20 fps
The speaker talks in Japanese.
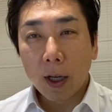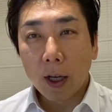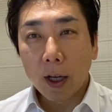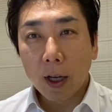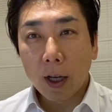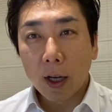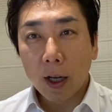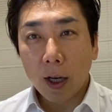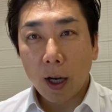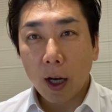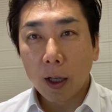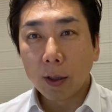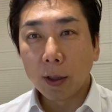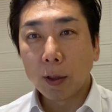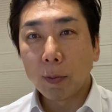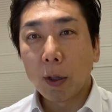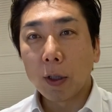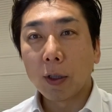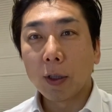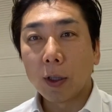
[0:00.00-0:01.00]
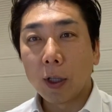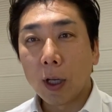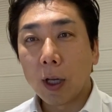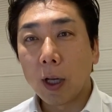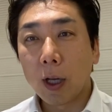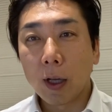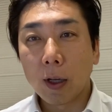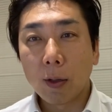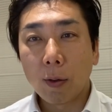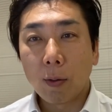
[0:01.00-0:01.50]
えー、感じまし
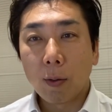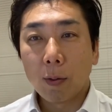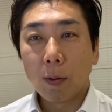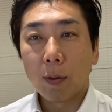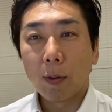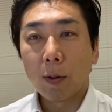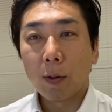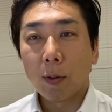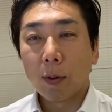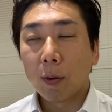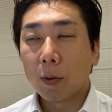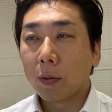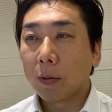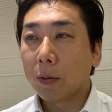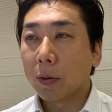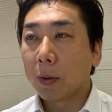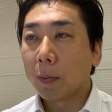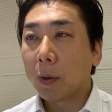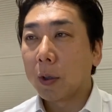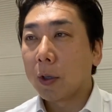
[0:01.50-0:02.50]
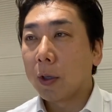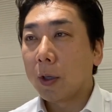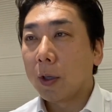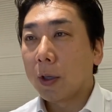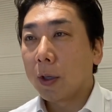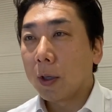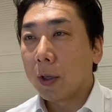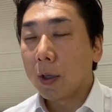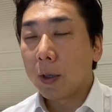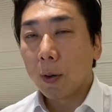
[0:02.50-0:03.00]
てこのやっぱり
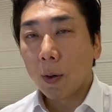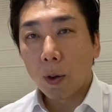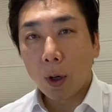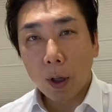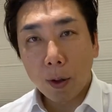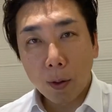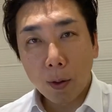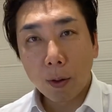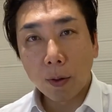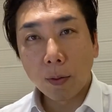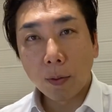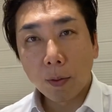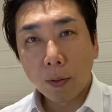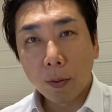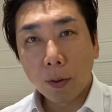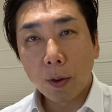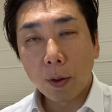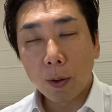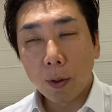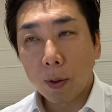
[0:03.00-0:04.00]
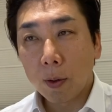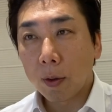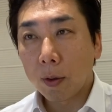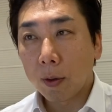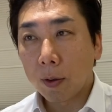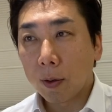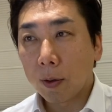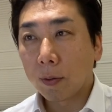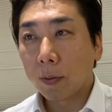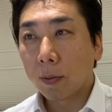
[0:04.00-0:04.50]
他のそ
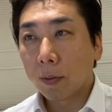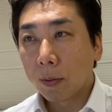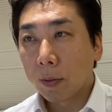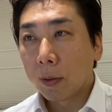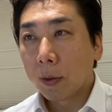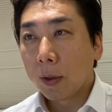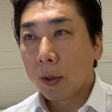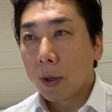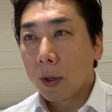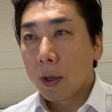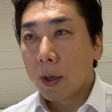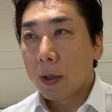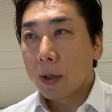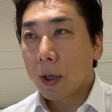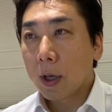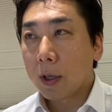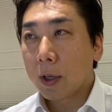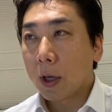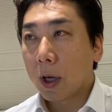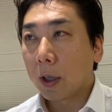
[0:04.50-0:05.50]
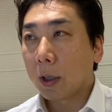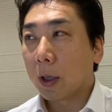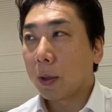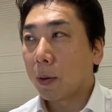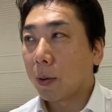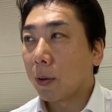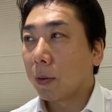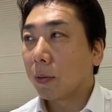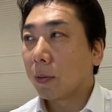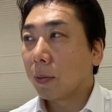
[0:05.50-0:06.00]
の先生方
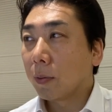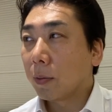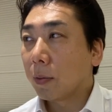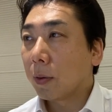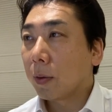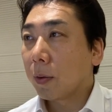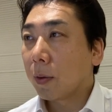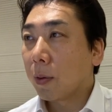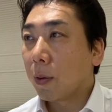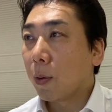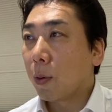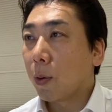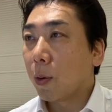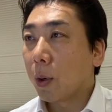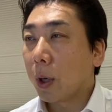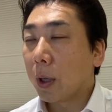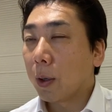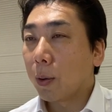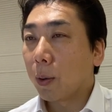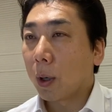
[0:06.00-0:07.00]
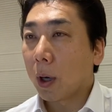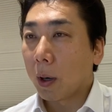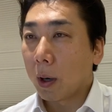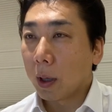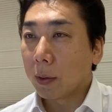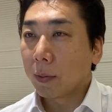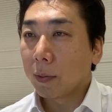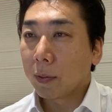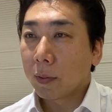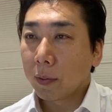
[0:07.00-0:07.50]
のご講演とか
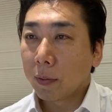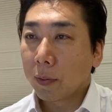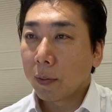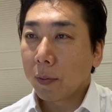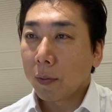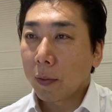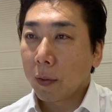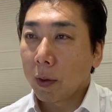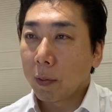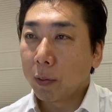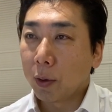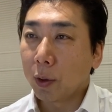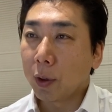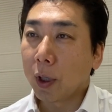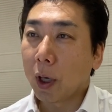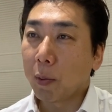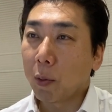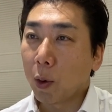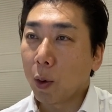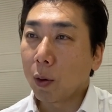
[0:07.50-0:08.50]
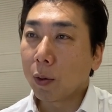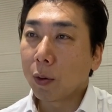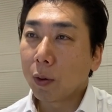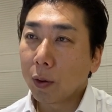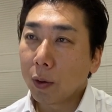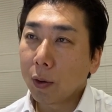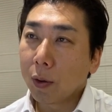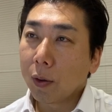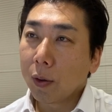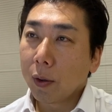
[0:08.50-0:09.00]
分野もやっ
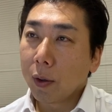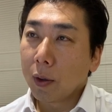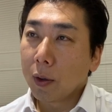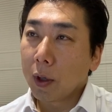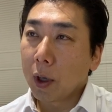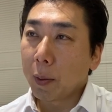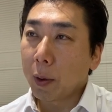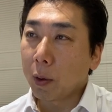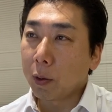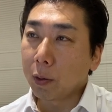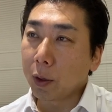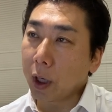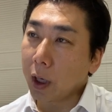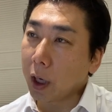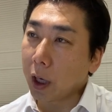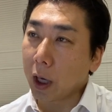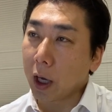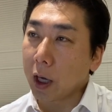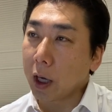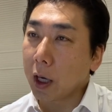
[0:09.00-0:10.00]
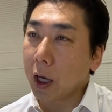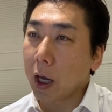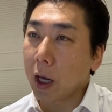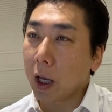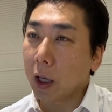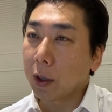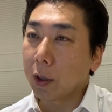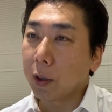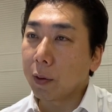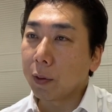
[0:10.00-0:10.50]
ぱ受けなきゃいけない
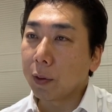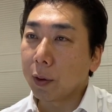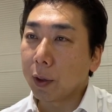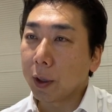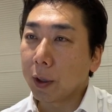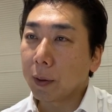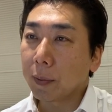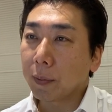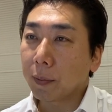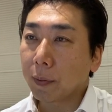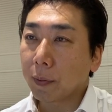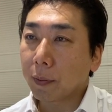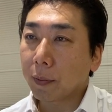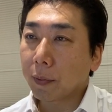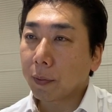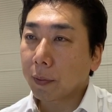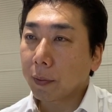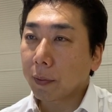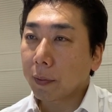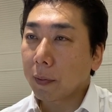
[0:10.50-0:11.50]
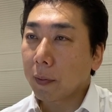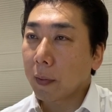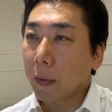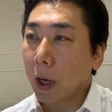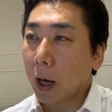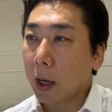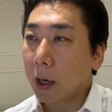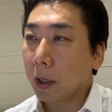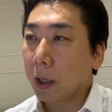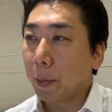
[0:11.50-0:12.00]
なっていうふうに
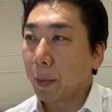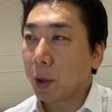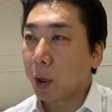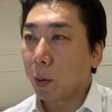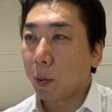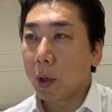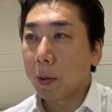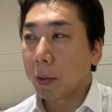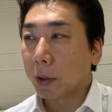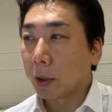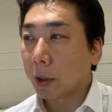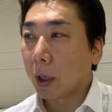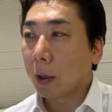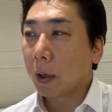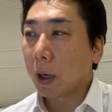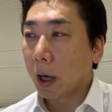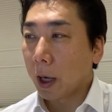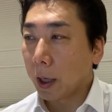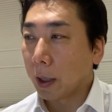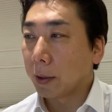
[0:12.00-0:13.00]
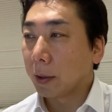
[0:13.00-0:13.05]
改めて思いました。はい、